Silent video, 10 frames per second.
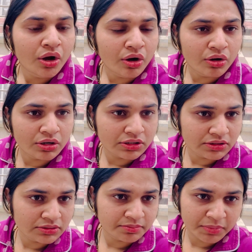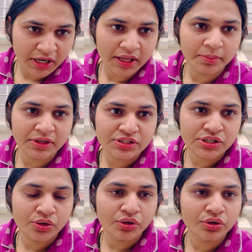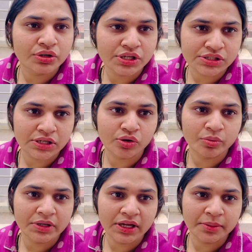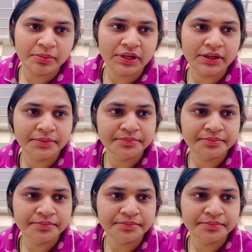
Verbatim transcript: और पढ़ाई भी अच्छी हुई और टीचर को भी टाइम मिले